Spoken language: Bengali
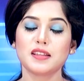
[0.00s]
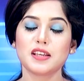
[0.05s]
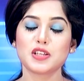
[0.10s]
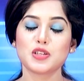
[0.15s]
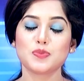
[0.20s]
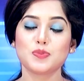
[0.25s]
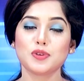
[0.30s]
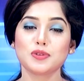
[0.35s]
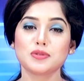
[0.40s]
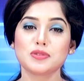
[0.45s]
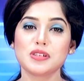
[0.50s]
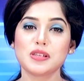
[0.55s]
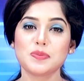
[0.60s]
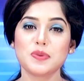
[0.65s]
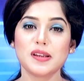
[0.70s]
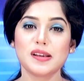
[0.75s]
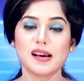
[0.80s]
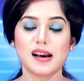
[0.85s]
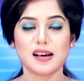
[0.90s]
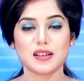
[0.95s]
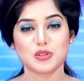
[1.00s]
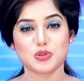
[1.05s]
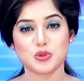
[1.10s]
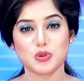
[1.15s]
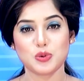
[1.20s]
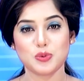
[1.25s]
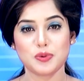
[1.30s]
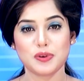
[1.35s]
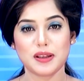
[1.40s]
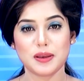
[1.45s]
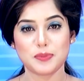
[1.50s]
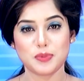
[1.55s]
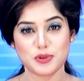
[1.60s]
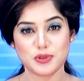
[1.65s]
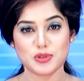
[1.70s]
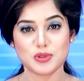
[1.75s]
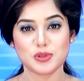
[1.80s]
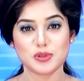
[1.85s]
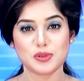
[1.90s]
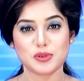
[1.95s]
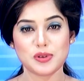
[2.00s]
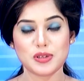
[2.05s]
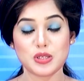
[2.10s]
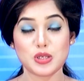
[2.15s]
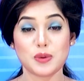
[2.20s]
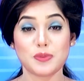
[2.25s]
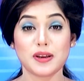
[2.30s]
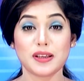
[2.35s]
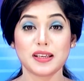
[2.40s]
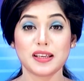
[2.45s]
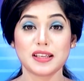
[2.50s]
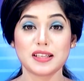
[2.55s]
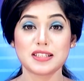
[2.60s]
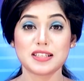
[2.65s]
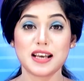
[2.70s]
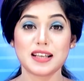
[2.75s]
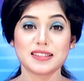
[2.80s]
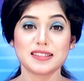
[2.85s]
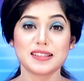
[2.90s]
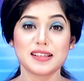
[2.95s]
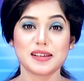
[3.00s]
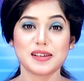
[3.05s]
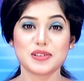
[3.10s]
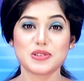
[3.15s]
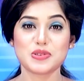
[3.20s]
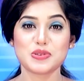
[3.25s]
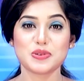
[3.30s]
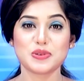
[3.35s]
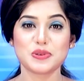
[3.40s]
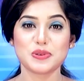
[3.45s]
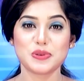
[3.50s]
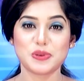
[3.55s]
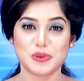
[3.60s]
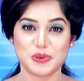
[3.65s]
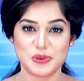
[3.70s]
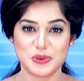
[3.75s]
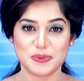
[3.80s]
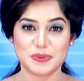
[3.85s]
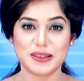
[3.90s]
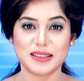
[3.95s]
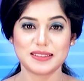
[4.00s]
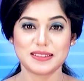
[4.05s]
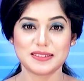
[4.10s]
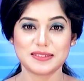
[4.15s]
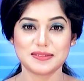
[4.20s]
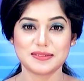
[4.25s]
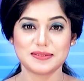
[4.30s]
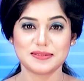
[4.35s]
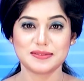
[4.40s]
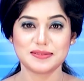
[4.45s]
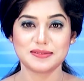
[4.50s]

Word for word: দেশবন্ধু টিভির আজ দুপুরে পর্যন্তই সবাইকে সাথে থাকার জন্য ধন্যবাদ